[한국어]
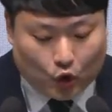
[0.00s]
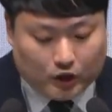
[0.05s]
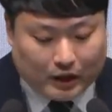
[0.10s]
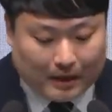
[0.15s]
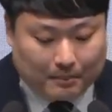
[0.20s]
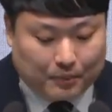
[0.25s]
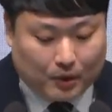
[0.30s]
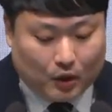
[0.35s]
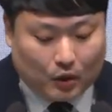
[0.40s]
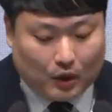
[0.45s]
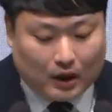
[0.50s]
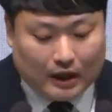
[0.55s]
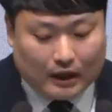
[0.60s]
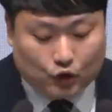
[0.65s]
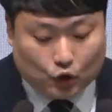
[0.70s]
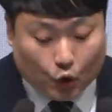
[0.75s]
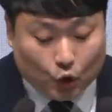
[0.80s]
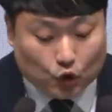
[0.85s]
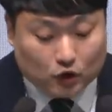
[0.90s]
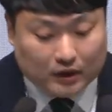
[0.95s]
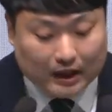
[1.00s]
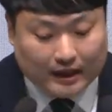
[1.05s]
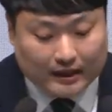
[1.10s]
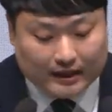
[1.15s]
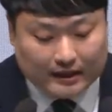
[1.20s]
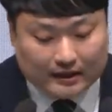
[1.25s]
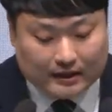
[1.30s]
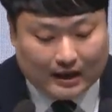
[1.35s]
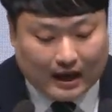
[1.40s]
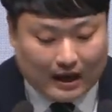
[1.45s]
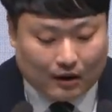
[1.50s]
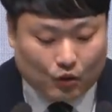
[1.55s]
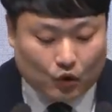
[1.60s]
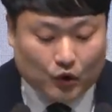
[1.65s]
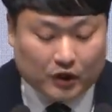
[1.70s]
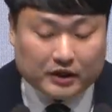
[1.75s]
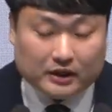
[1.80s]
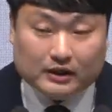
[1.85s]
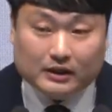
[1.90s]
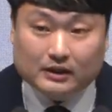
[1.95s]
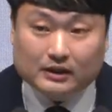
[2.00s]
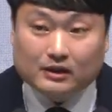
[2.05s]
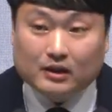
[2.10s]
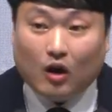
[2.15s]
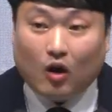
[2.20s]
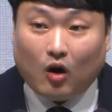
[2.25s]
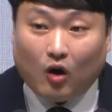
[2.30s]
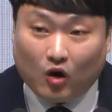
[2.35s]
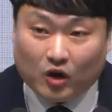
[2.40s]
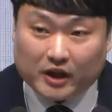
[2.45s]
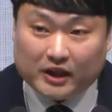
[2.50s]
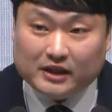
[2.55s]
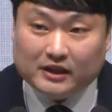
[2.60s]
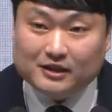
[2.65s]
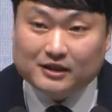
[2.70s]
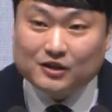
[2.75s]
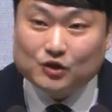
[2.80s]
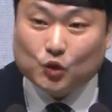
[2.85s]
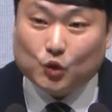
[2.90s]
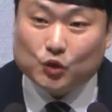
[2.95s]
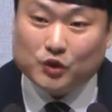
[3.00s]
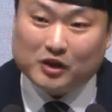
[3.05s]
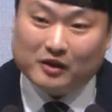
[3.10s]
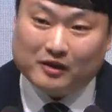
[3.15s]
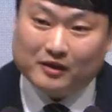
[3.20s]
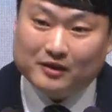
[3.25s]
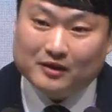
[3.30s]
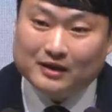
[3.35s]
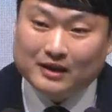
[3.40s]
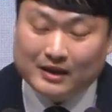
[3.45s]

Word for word: 잡혀와 종살이를 하고 있는 어린 소녀.